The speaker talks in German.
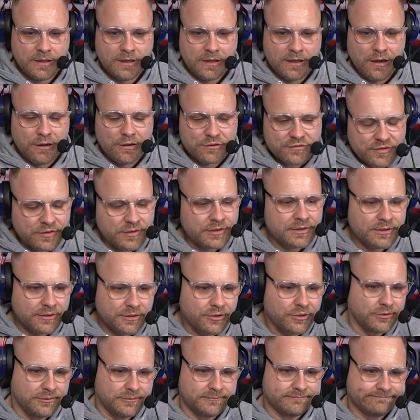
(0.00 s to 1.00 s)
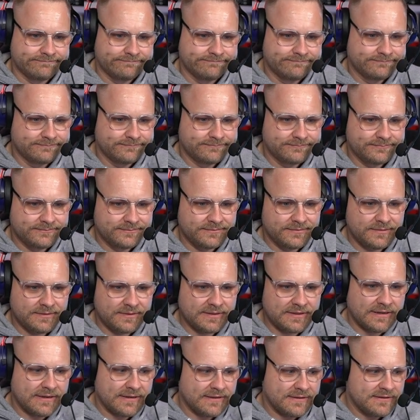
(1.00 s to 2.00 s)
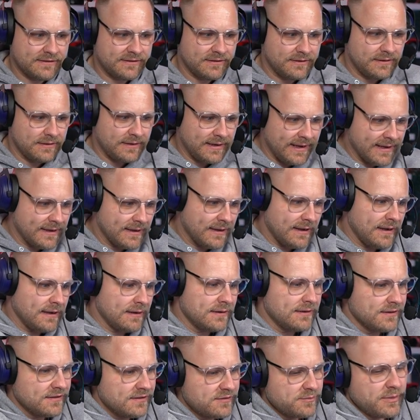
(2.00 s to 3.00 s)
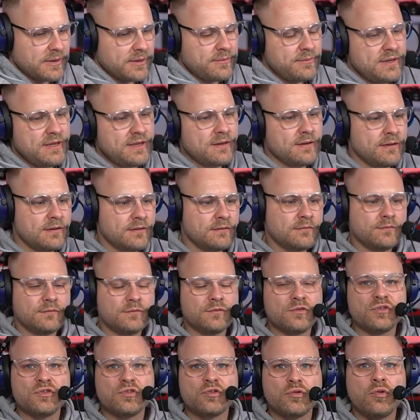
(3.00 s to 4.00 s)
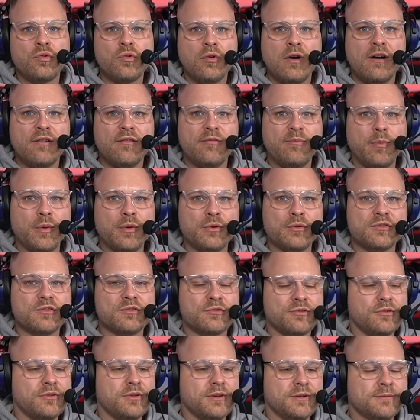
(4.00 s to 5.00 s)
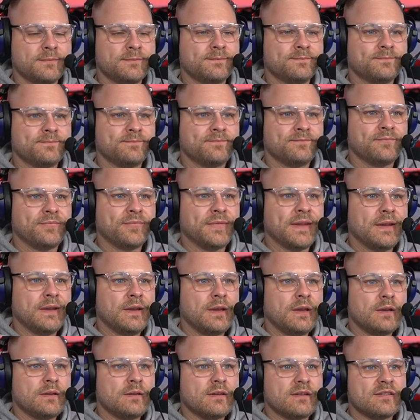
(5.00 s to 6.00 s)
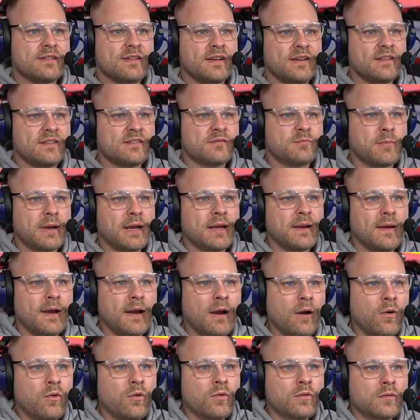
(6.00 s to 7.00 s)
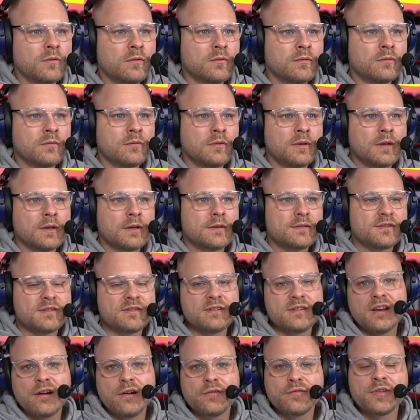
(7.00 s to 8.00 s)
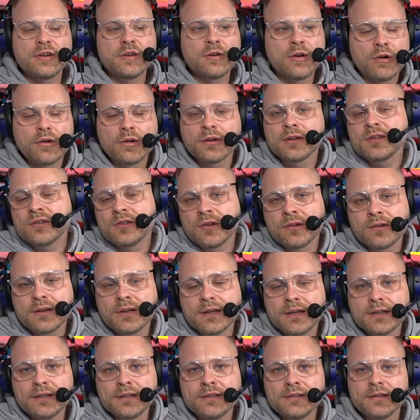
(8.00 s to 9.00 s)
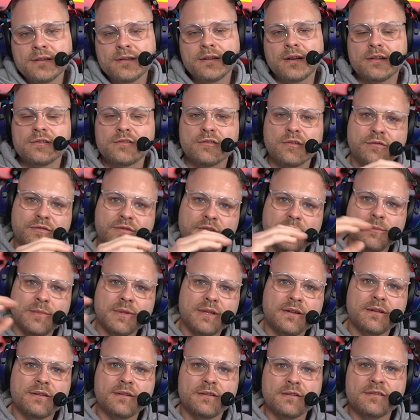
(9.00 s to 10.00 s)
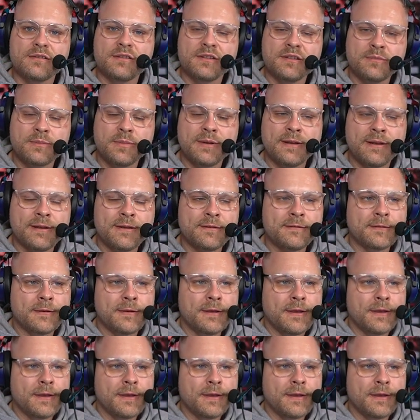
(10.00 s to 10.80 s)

Aus folgenden Gründen. Das Lenkrad ist bei mir so auf Brusthöhe. Das heißt, meine Augen sind ja auf den Horizont gerichtet, also auf die Mitte des Displays.